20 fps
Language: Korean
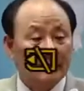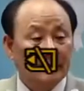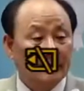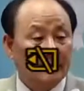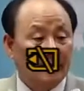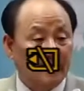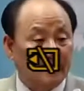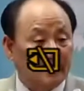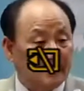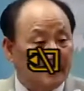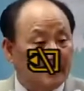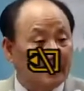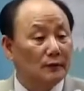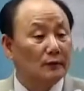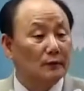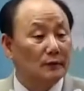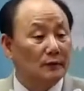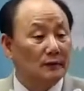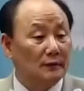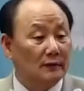예,
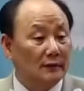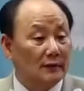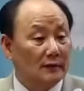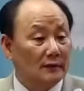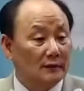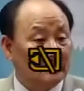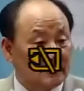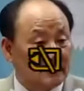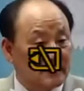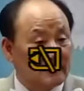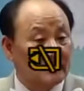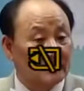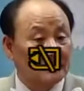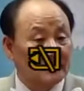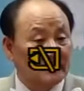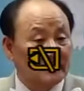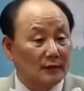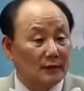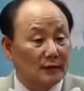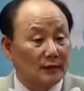그래도
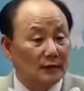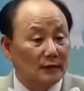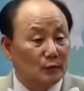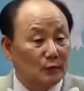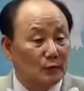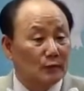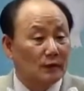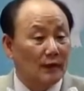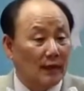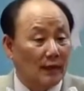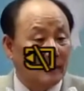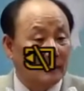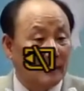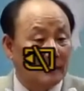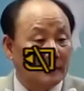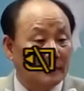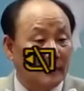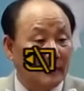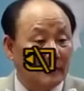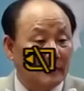지금은 우리가
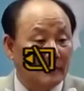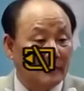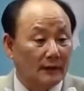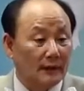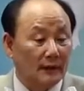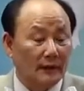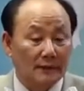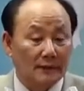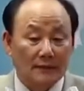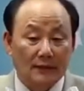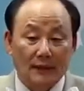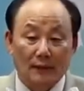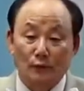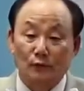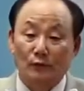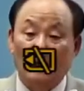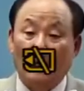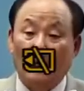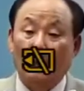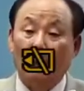하나님의 은혜야. 제가
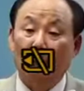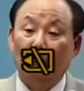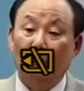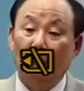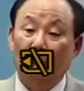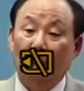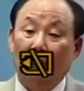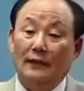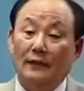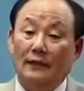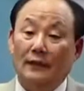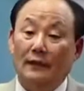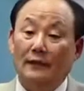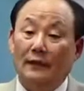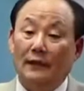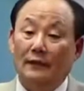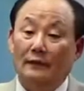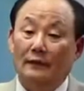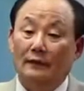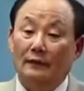우간다
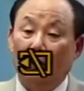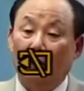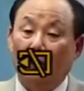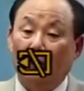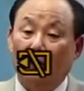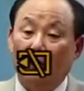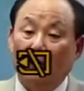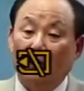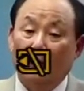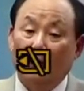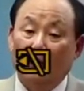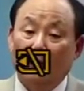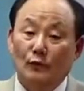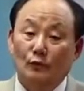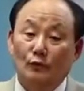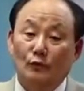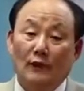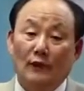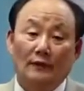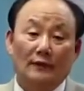얘기했는데
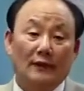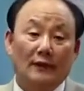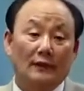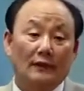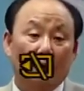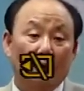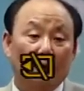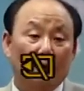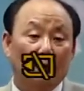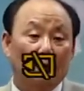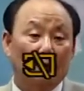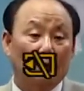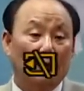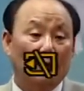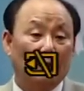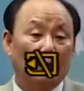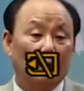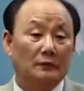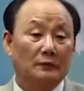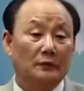우간다에 그렇게 막
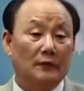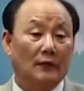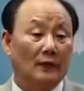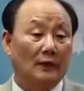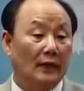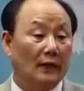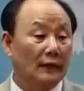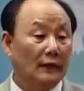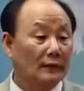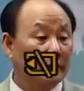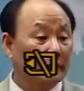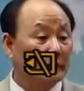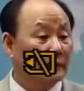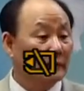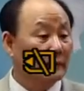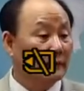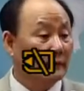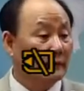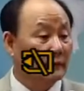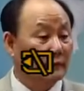힘들.
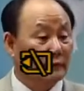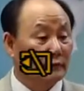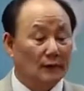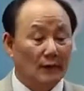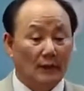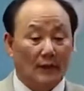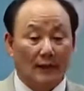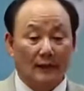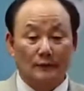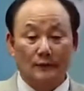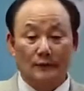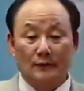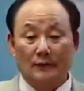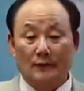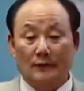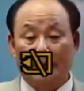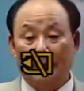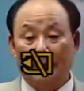애들을 우해 가지고요.